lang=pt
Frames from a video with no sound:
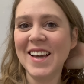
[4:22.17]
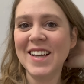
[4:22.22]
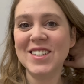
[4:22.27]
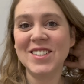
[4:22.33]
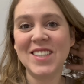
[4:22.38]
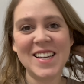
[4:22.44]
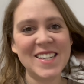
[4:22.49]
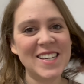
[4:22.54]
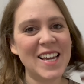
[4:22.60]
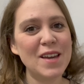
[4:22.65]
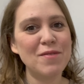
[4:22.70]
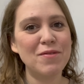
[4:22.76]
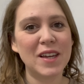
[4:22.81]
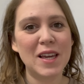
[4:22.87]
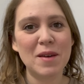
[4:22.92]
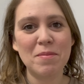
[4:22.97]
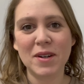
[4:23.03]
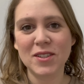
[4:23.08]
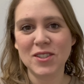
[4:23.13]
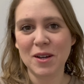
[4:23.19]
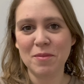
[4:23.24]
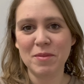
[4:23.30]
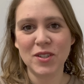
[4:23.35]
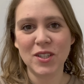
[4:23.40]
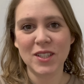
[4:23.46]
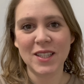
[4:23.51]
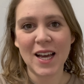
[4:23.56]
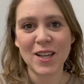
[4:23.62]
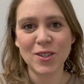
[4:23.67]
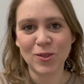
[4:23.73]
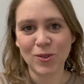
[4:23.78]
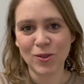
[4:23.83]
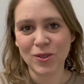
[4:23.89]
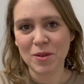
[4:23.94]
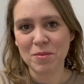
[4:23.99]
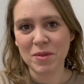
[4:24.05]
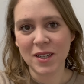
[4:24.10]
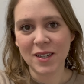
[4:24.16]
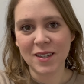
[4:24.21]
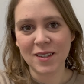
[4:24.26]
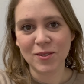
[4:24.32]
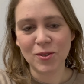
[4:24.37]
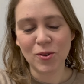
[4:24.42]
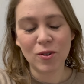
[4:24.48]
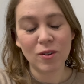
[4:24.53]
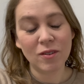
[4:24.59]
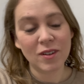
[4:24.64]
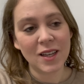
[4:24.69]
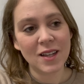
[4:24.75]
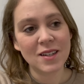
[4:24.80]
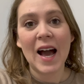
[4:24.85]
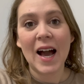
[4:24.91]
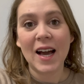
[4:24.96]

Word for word: Cheguei e fiquei praticamente a tarde toda brincando com eles.